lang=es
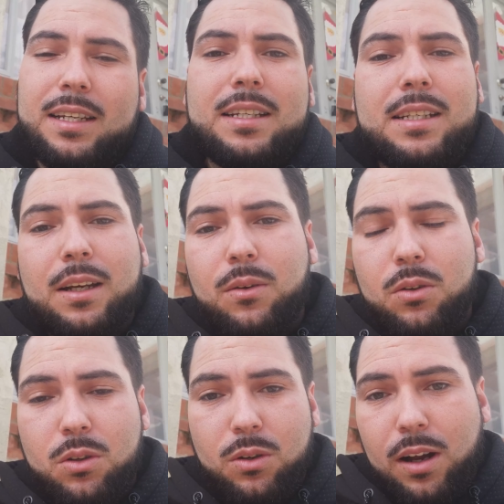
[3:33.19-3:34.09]
Y
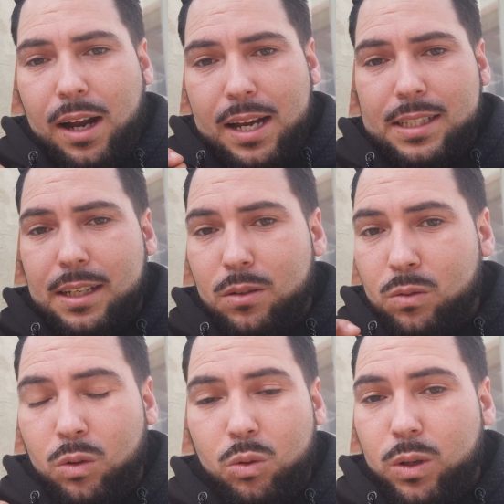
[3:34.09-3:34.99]
segundo, hace
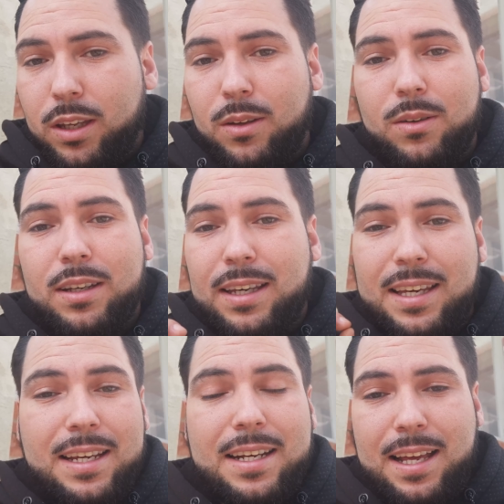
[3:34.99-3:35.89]
un ruido
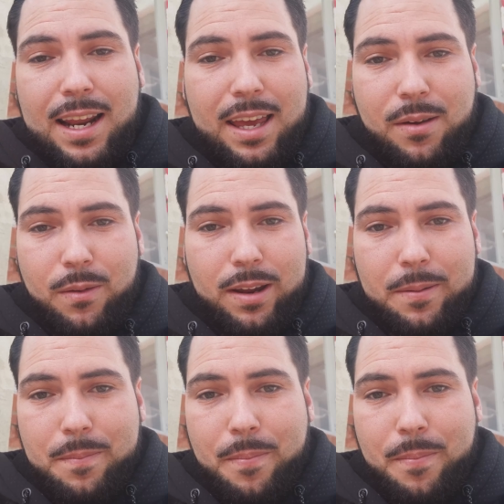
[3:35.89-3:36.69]
increíble.